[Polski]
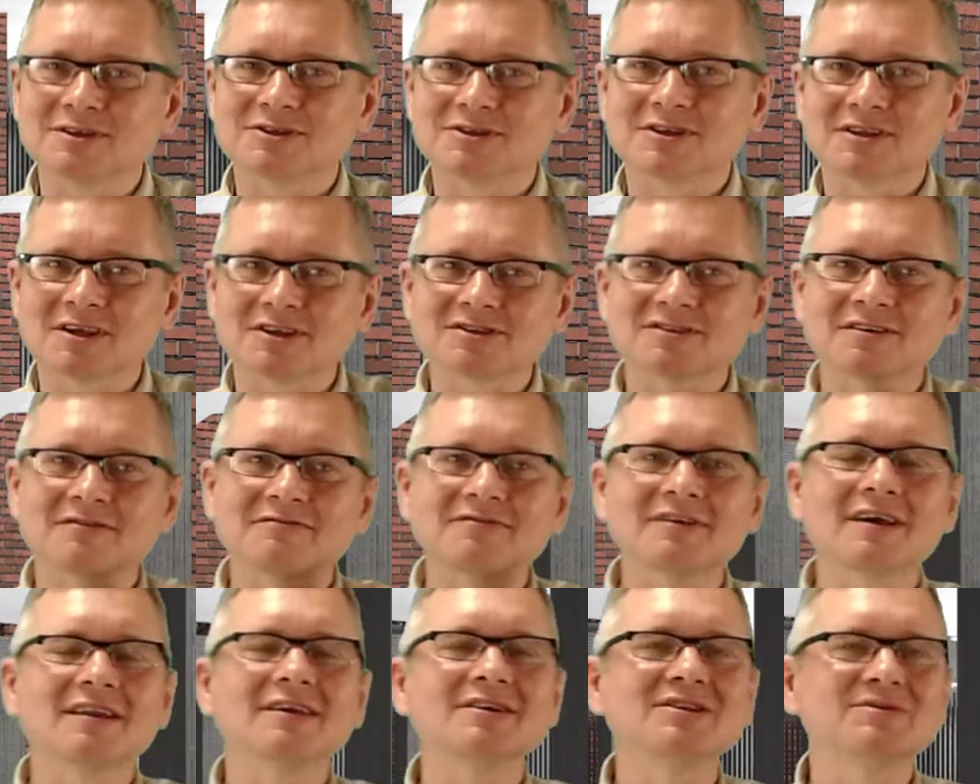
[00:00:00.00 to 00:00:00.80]
Myślę, że
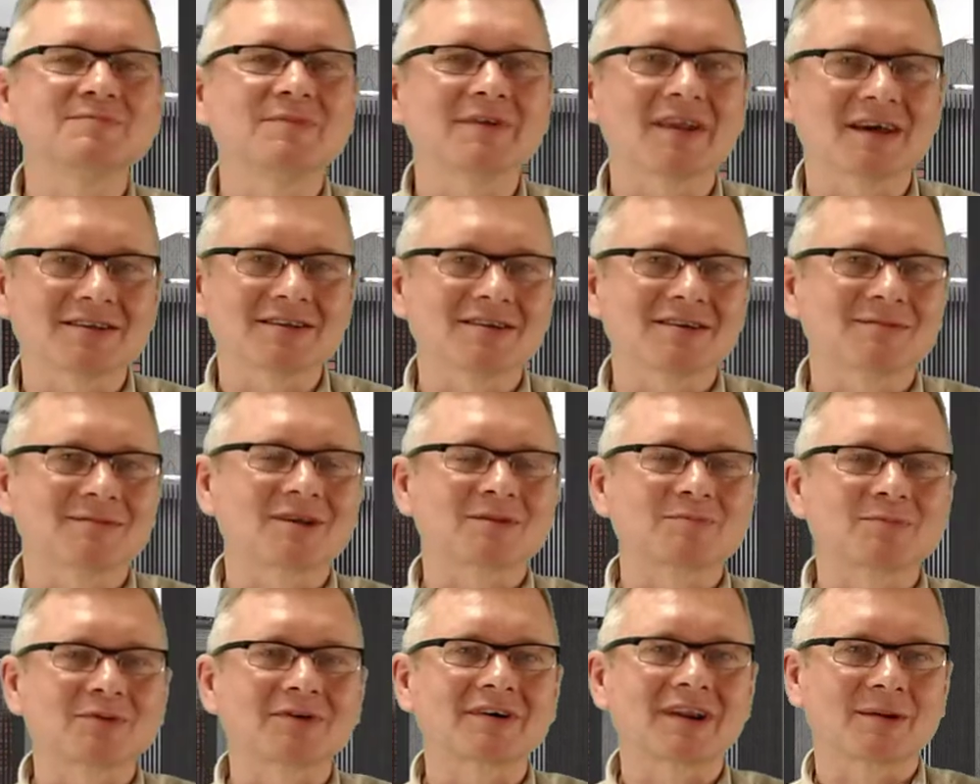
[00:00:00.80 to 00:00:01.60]
znajdziesz tam wiele
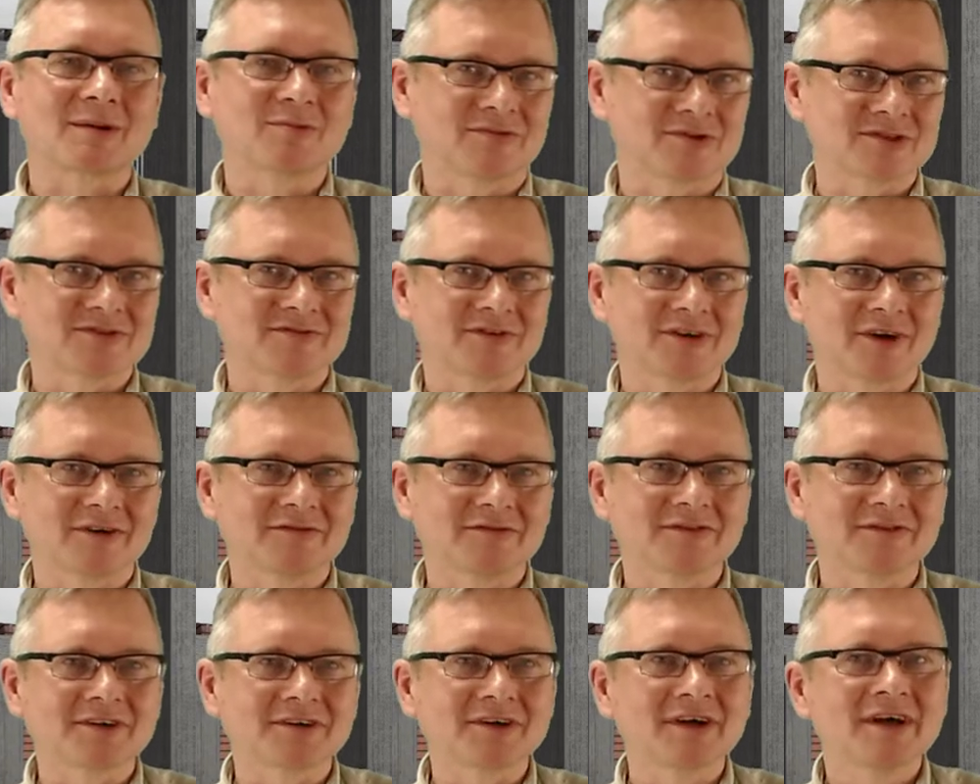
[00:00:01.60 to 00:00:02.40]
inspiracji na temat programów
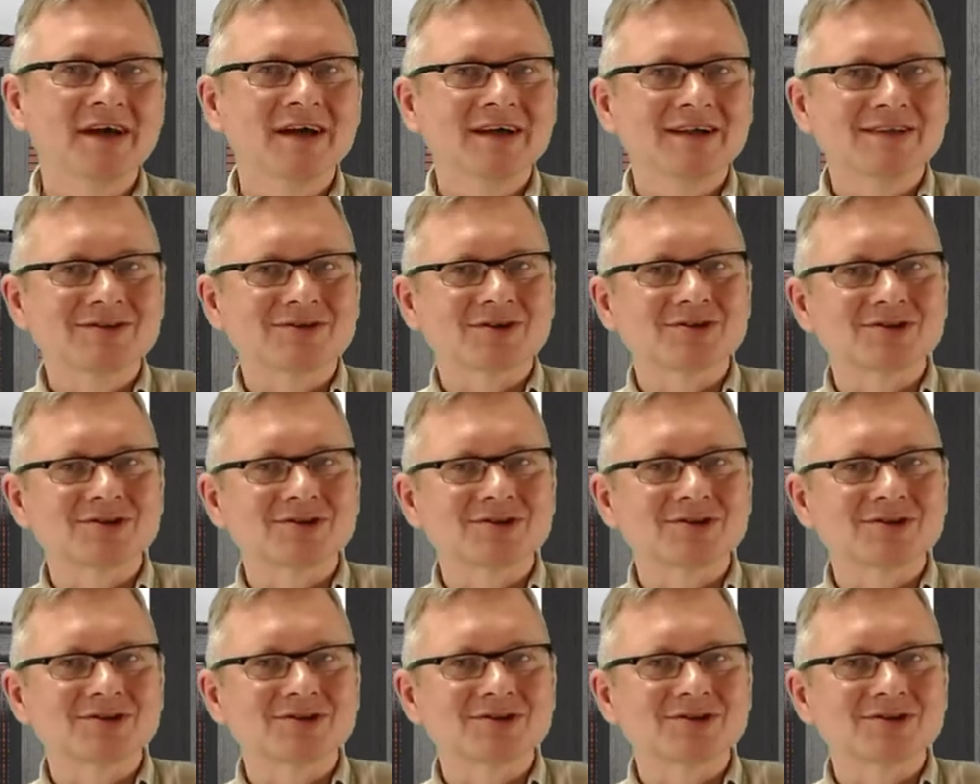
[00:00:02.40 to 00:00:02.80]
rozwojowych,